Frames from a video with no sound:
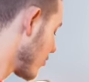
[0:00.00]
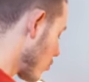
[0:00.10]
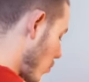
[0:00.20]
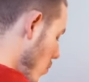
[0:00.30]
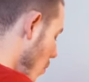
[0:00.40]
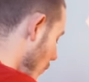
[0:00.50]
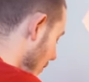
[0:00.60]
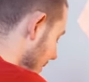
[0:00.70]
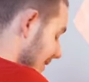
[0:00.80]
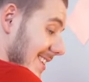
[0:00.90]
Du coup, on
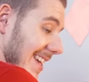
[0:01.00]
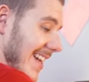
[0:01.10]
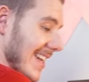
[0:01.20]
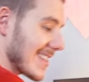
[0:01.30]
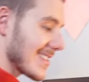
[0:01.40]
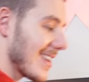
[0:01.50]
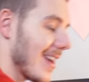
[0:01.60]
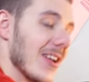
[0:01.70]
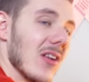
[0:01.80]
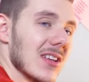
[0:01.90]
va décaler
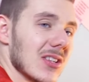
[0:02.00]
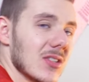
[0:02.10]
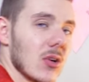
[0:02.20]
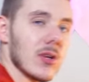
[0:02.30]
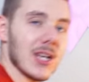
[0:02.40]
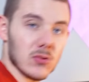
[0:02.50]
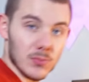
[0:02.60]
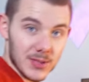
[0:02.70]
ça et on va sortir le carton